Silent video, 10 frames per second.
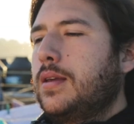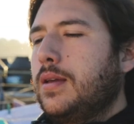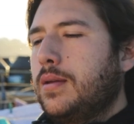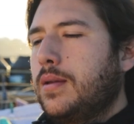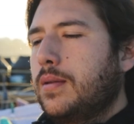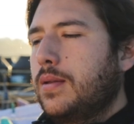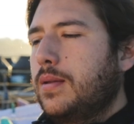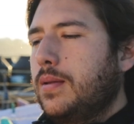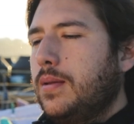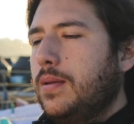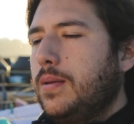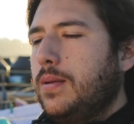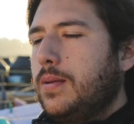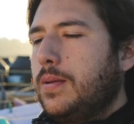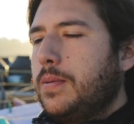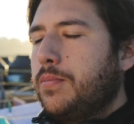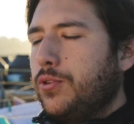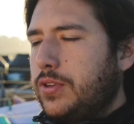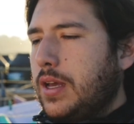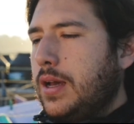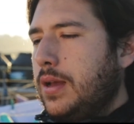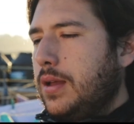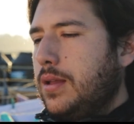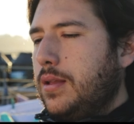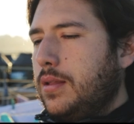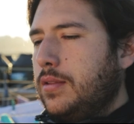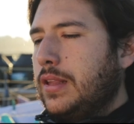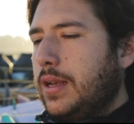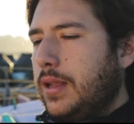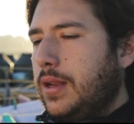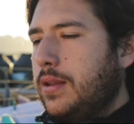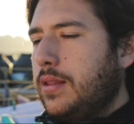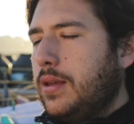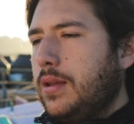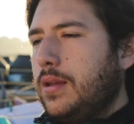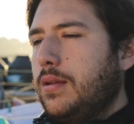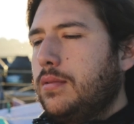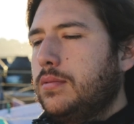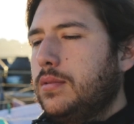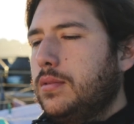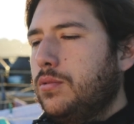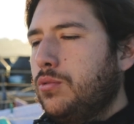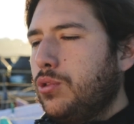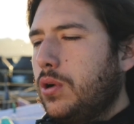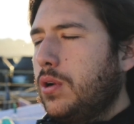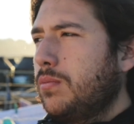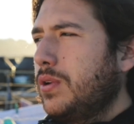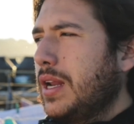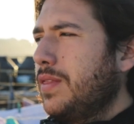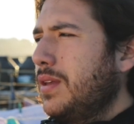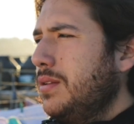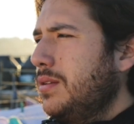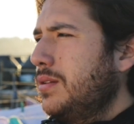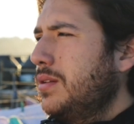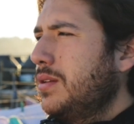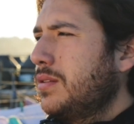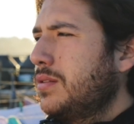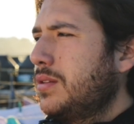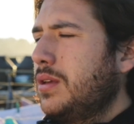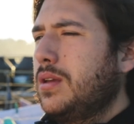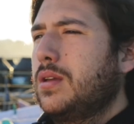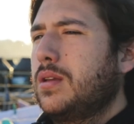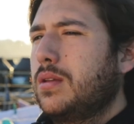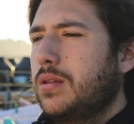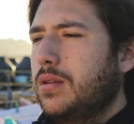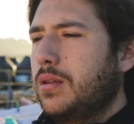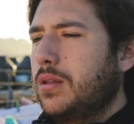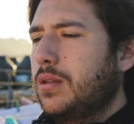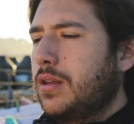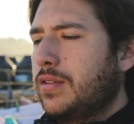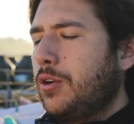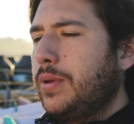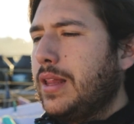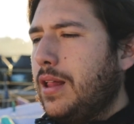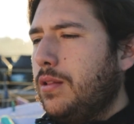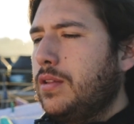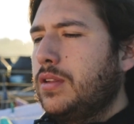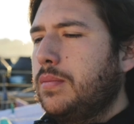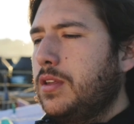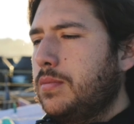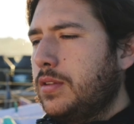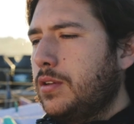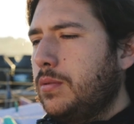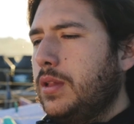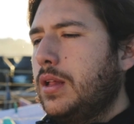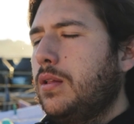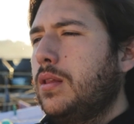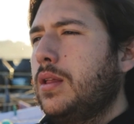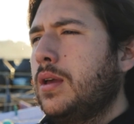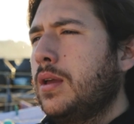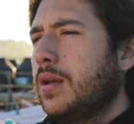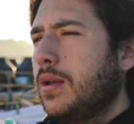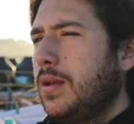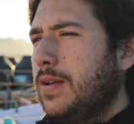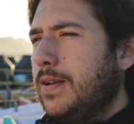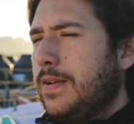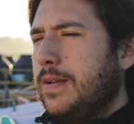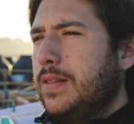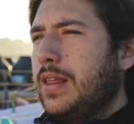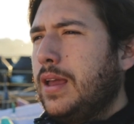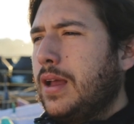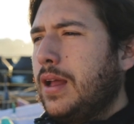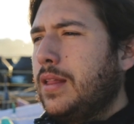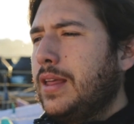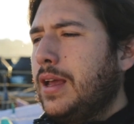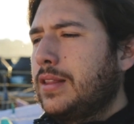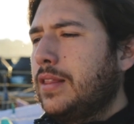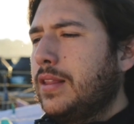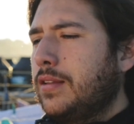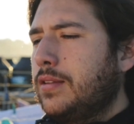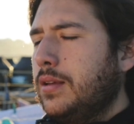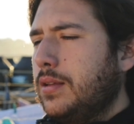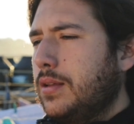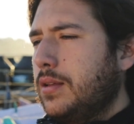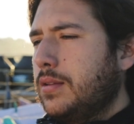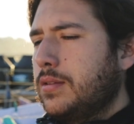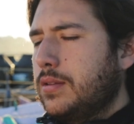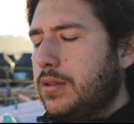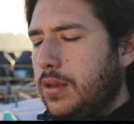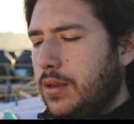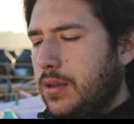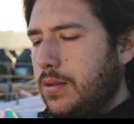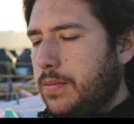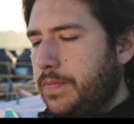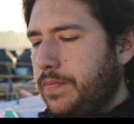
que busca salir de un, dolor muy grande, este, que se ha olvidado de sí misma, se ha olvidado de, de, de atenderse, este,